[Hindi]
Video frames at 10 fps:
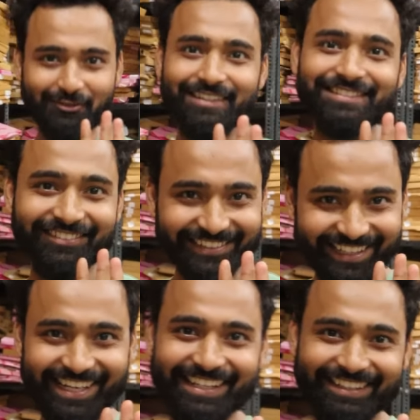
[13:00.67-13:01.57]
तुमने स्टॉक
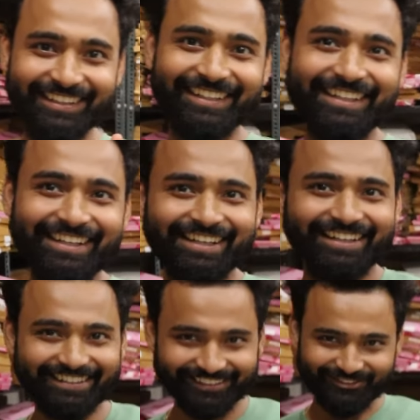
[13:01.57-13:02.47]
देखा है
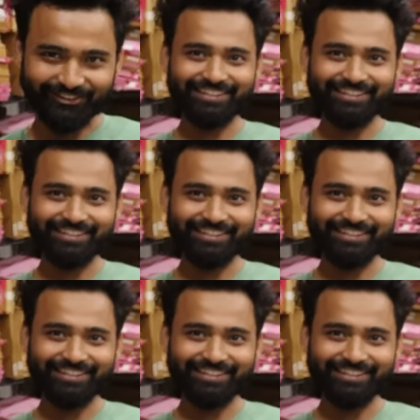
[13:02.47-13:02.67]
स्टॉक